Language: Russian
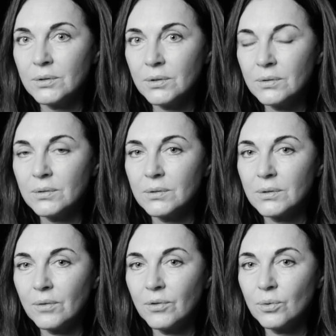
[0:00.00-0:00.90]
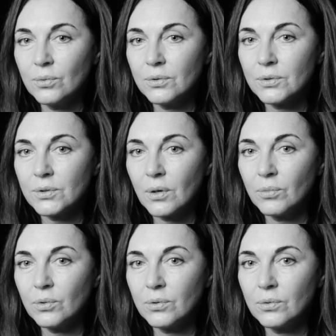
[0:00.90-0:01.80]
Сын советуется со
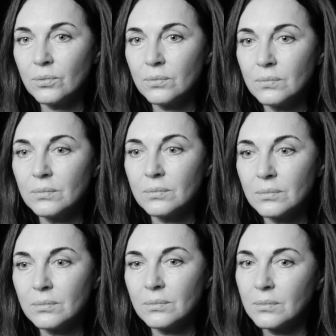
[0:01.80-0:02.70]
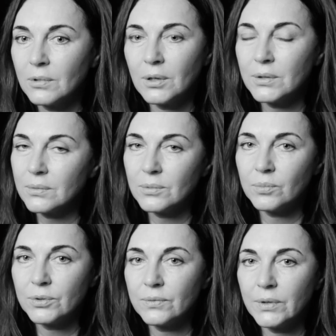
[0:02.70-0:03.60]
мной тут раз, мне
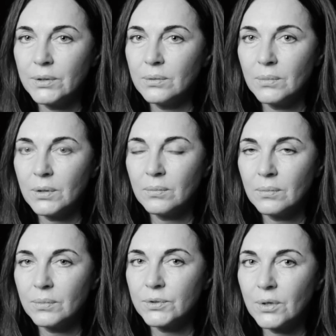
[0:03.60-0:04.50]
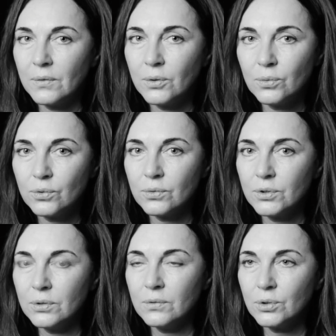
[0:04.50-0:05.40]
позвонил мам, посоветуй, что
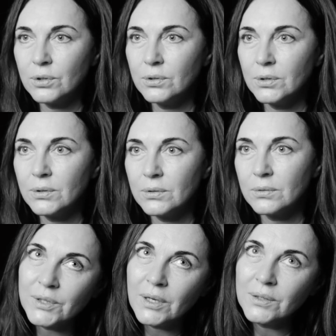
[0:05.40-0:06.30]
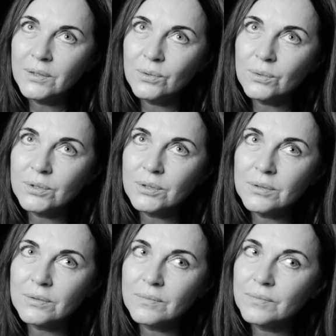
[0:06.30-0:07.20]
с девушкой делать. С Агней
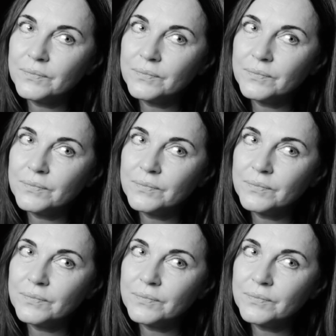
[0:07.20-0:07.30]
тоже,